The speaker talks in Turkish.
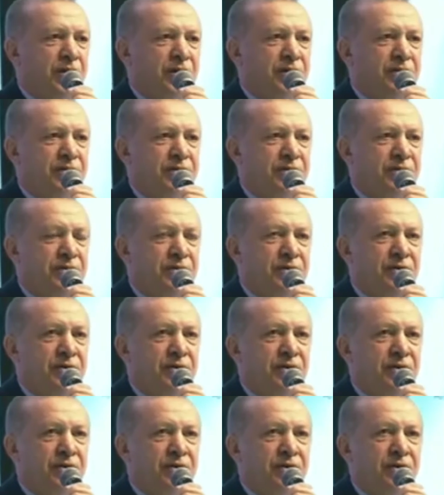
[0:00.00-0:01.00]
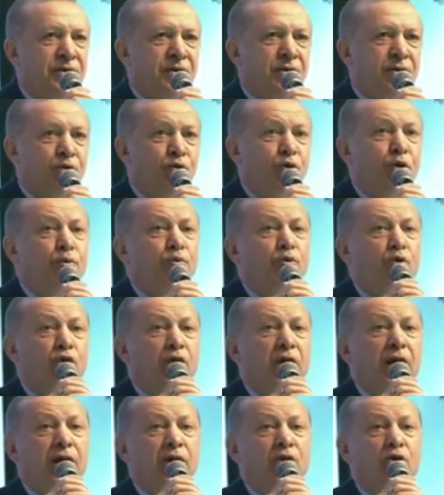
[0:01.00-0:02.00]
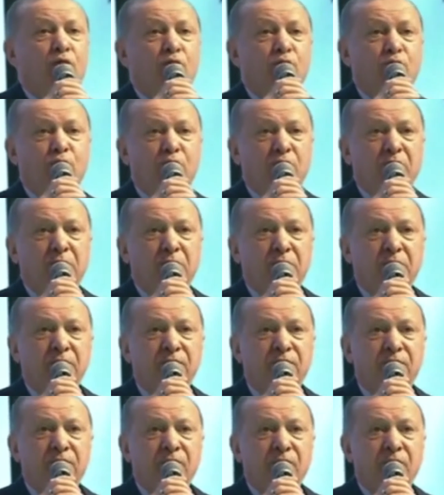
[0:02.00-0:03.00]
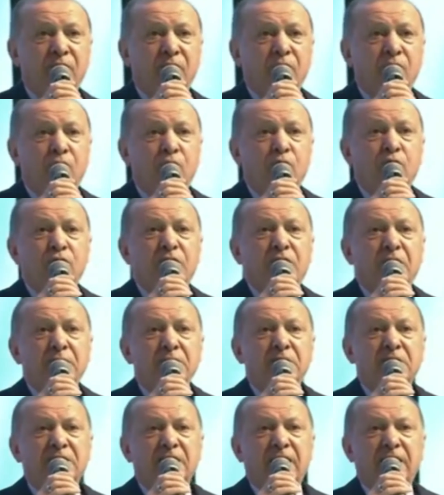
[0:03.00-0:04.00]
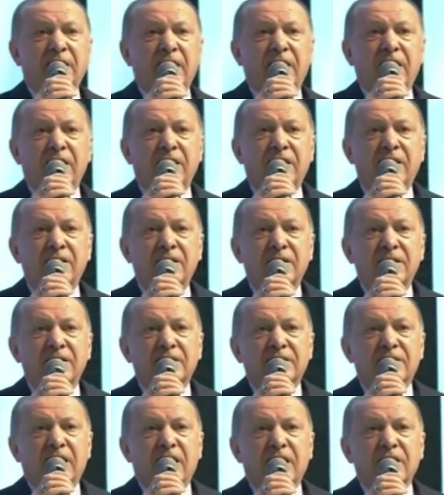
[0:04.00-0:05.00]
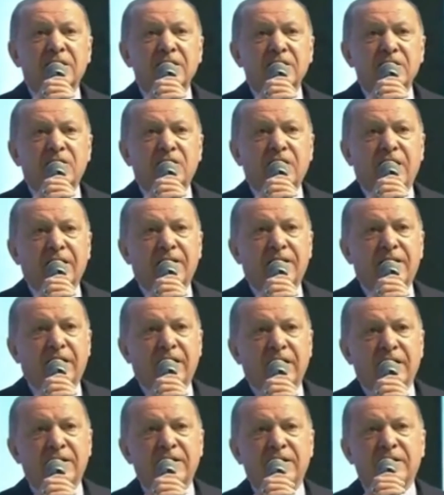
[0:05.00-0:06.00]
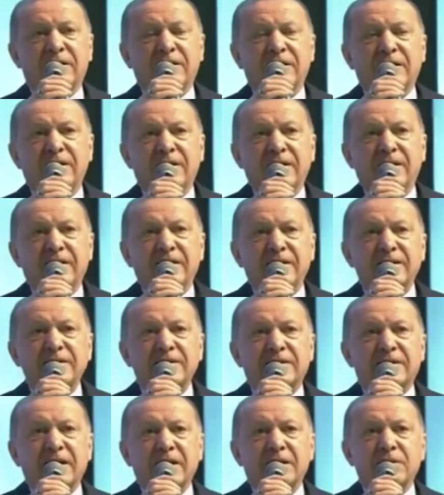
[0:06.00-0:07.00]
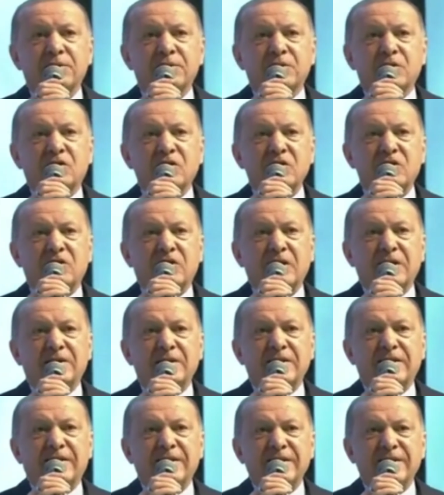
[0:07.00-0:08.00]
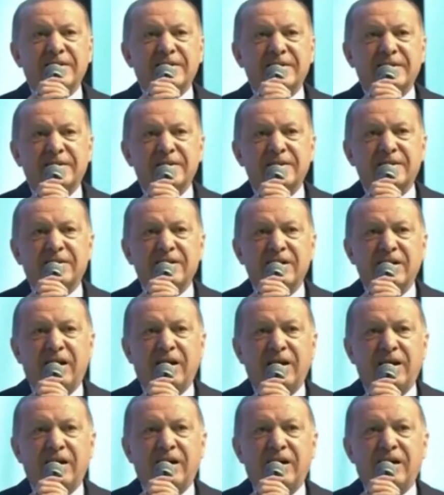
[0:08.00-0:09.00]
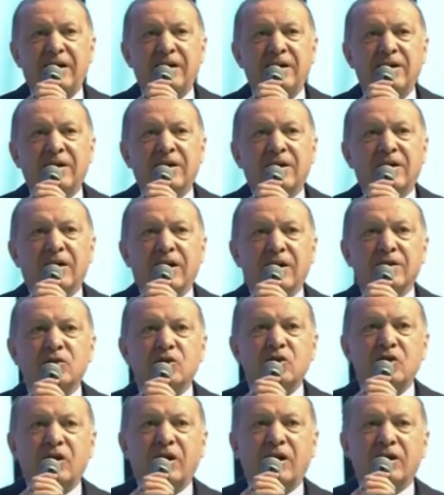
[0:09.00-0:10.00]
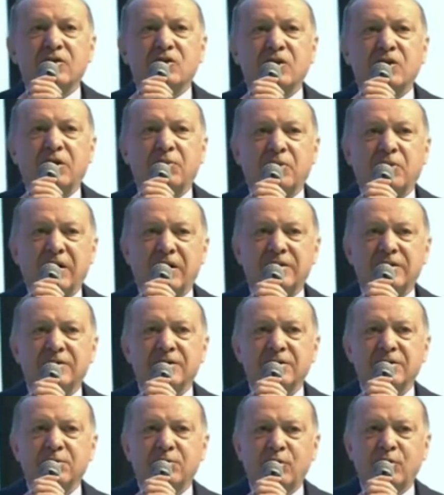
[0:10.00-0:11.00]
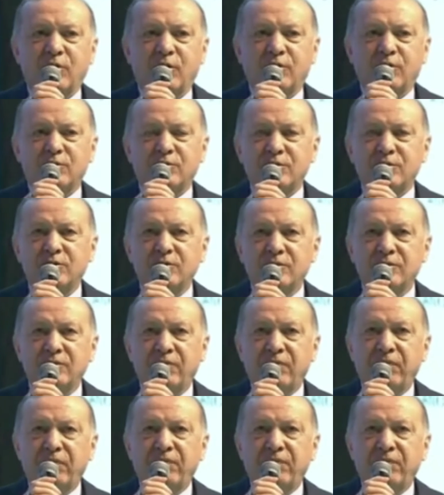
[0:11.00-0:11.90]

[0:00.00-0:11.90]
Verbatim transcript: yapacağız. Tüm dünyada olduğu gibi ülkemizde de salgın şartlarının insanımızı çeşitli sıkıntılarla karşı karşıya bıraktığını biliyoruz.